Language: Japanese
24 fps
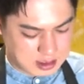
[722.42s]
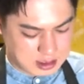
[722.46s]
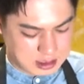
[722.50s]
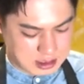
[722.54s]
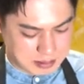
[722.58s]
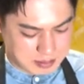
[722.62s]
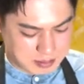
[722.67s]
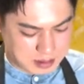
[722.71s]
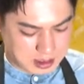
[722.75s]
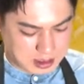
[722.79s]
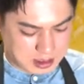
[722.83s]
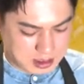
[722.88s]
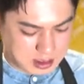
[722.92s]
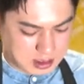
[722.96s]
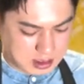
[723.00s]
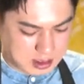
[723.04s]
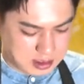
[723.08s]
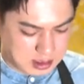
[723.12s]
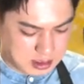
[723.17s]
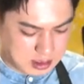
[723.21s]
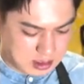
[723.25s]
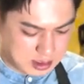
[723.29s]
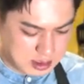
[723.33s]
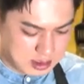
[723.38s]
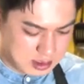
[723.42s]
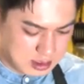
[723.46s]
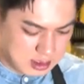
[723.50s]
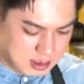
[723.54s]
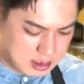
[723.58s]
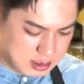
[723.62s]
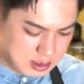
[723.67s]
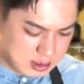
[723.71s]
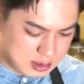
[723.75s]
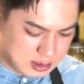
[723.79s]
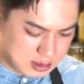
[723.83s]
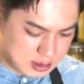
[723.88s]
まあ、
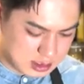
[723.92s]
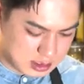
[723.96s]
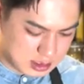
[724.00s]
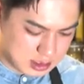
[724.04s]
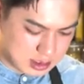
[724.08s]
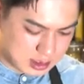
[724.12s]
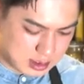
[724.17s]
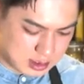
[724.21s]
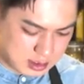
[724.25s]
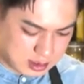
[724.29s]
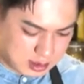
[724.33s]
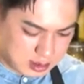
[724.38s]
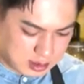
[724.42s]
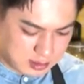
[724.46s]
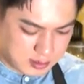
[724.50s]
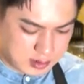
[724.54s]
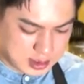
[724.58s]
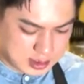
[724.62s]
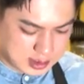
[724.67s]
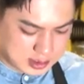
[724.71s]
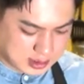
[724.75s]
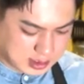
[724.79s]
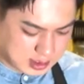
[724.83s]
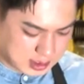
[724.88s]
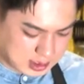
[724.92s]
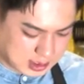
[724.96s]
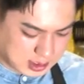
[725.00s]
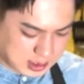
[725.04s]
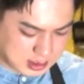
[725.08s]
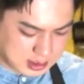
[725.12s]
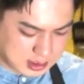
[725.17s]
時間が忘れさ